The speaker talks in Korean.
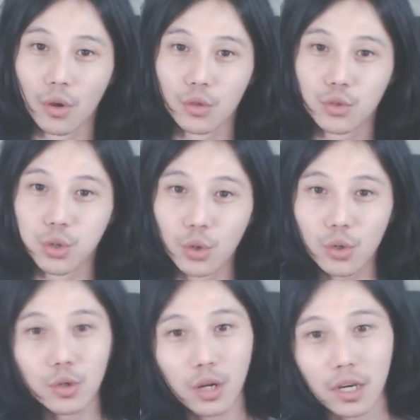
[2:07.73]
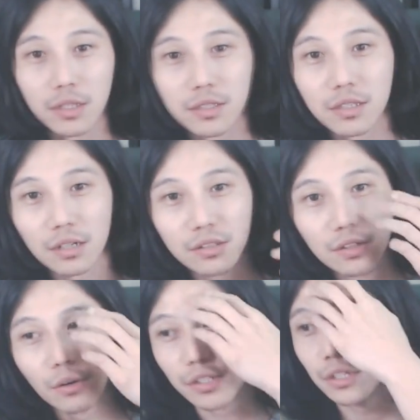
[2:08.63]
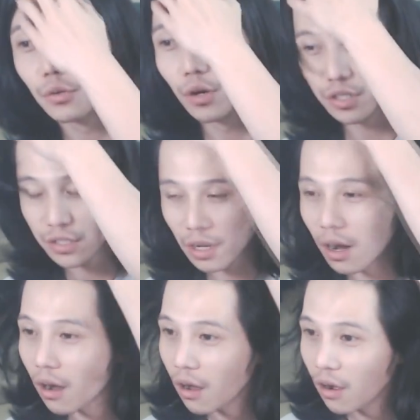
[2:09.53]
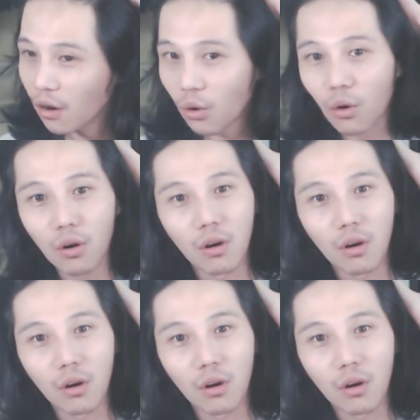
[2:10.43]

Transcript: 졸라 인상 드럽게 생긴 거야, 진짜. 어?